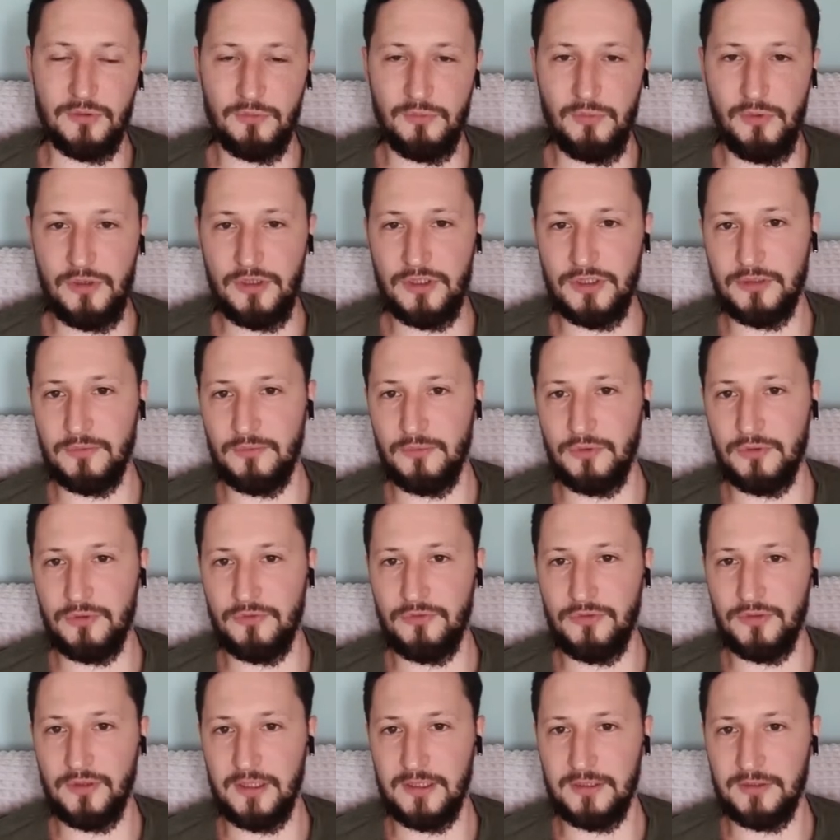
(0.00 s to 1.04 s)
то больше
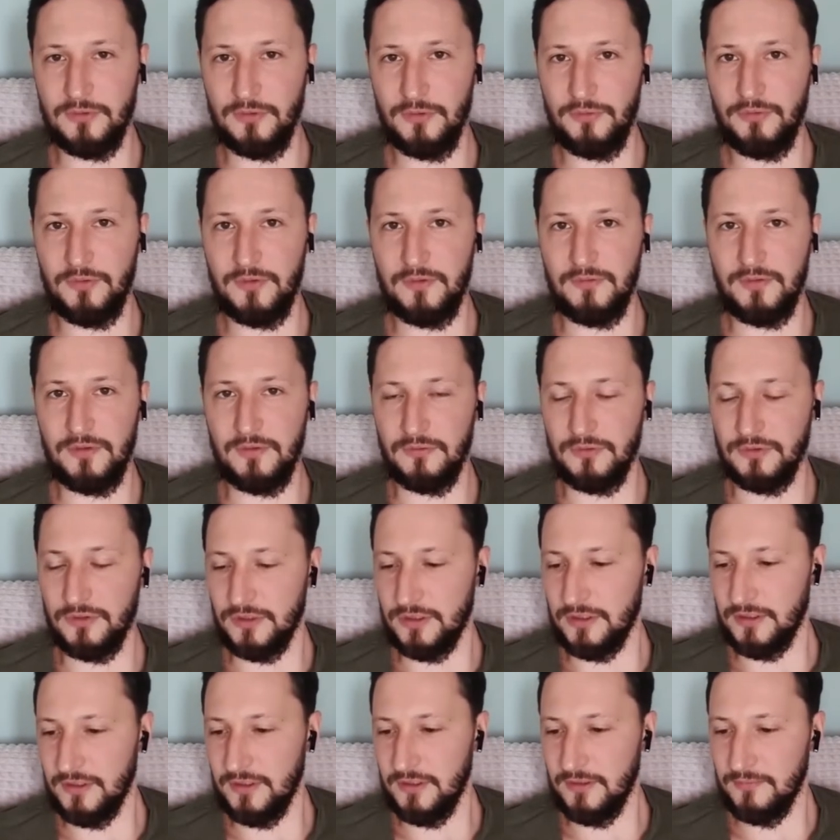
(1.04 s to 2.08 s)
будет философии в его
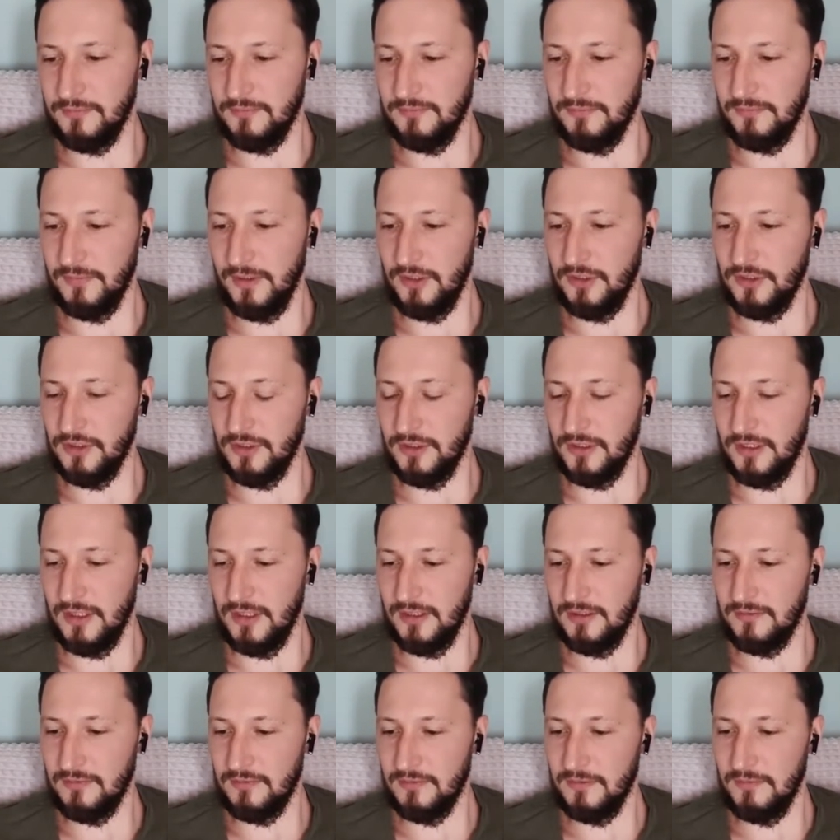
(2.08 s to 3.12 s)
жизни, меньше
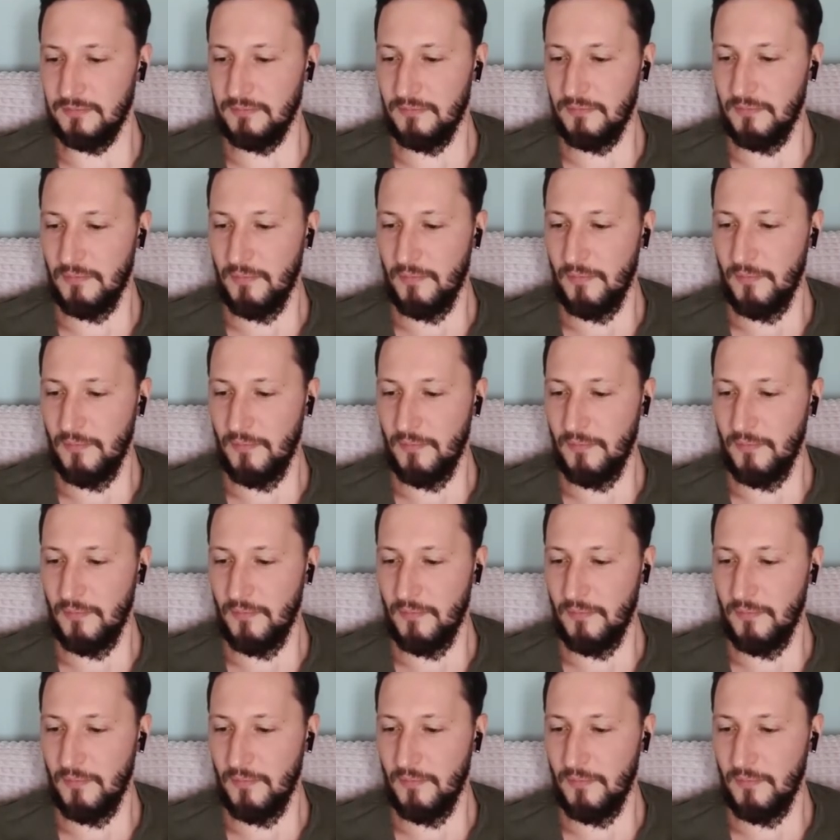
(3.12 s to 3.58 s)
действий.